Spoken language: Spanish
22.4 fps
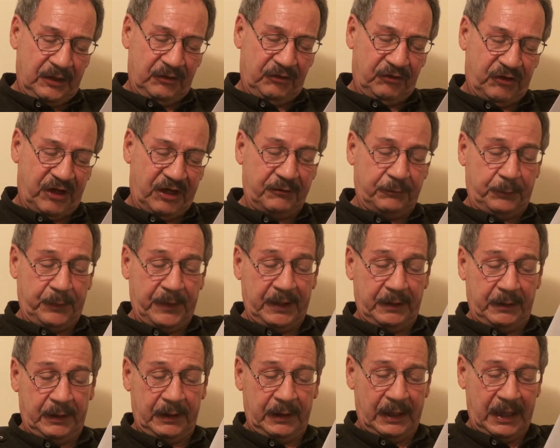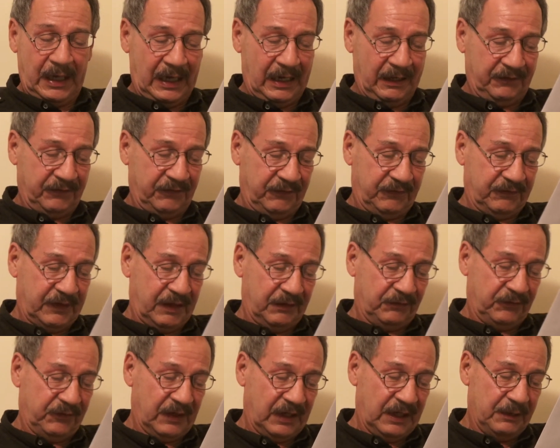Shakespeare, el
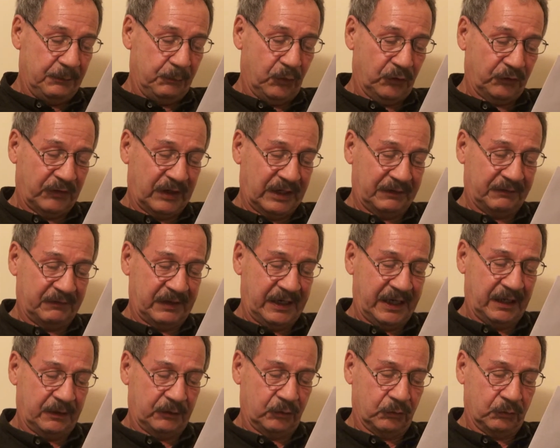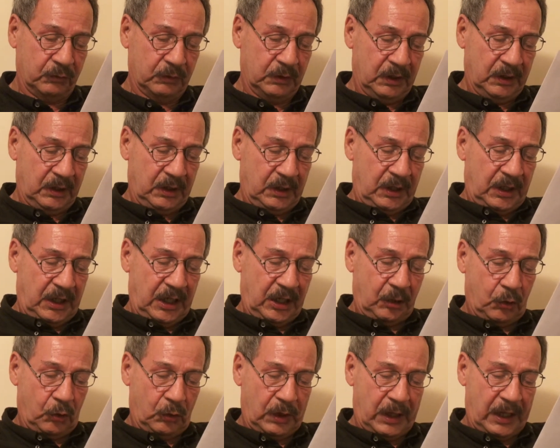existencialismo sartreano,
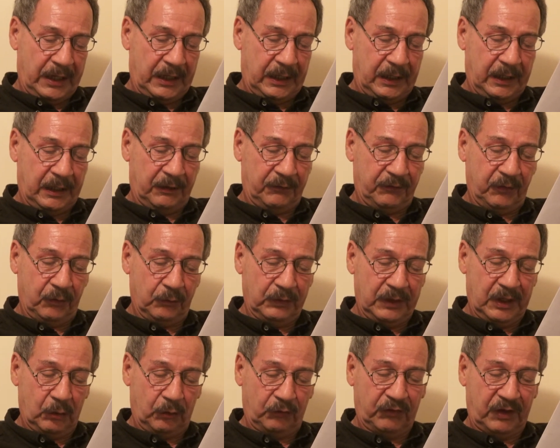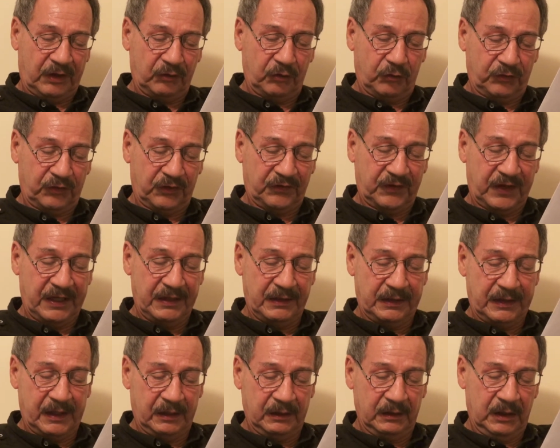y con la generación de los años
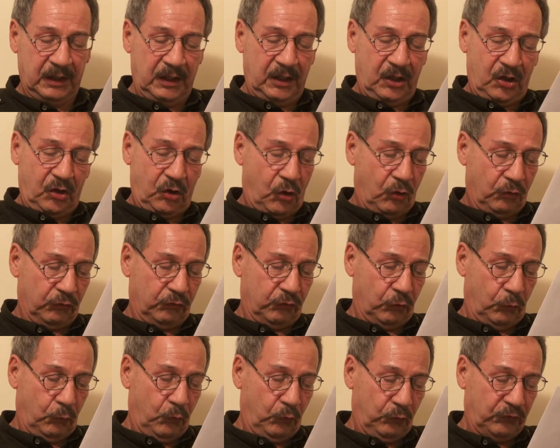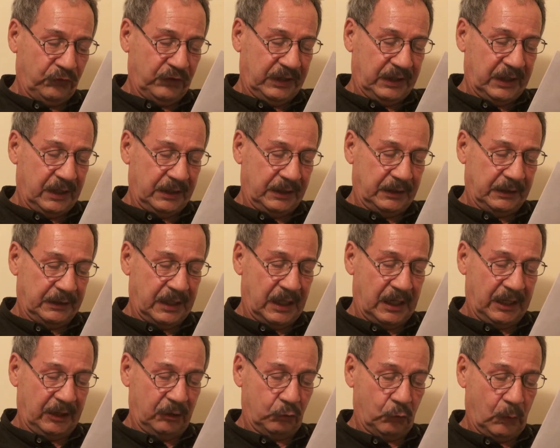60, con su música,
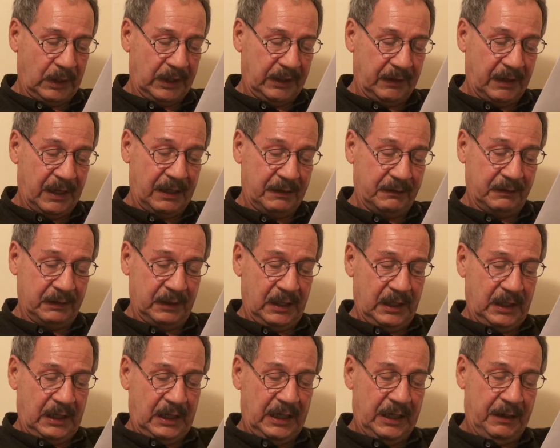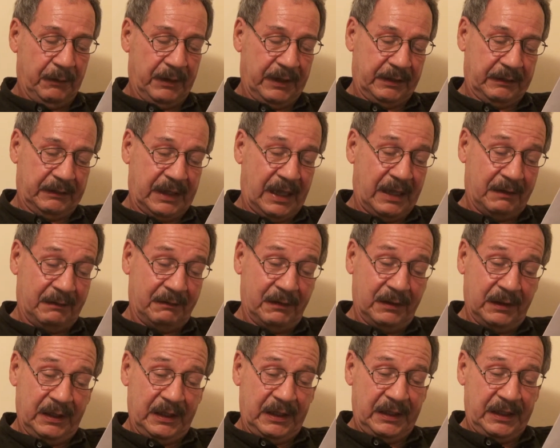intelectualidad, libertad
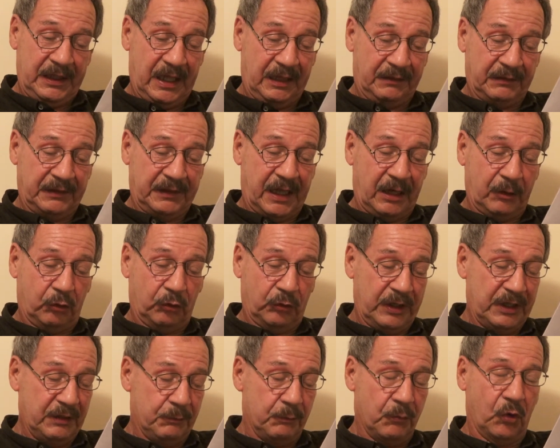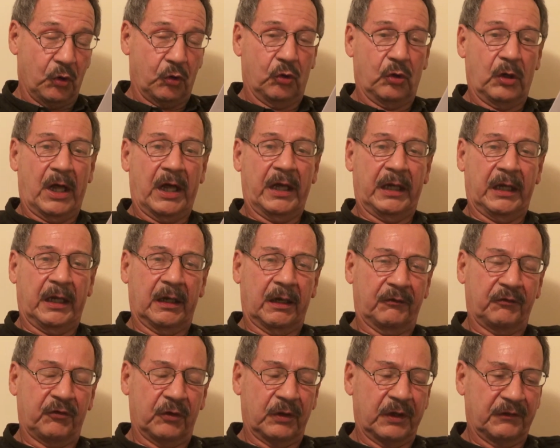y antagonismo con las
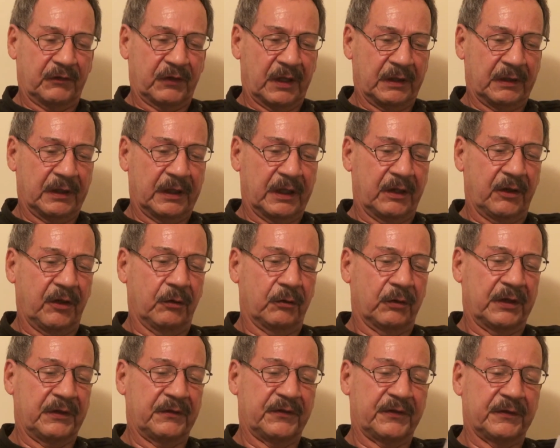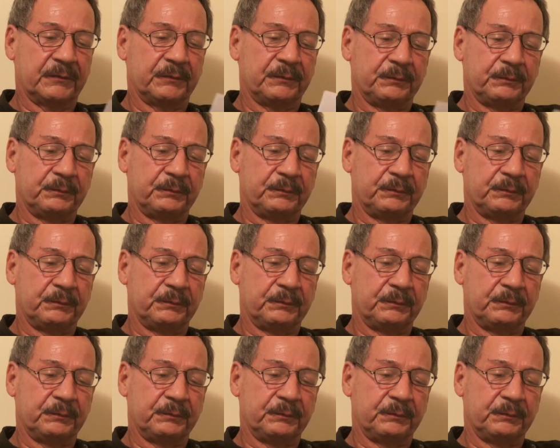generaciones anteriores.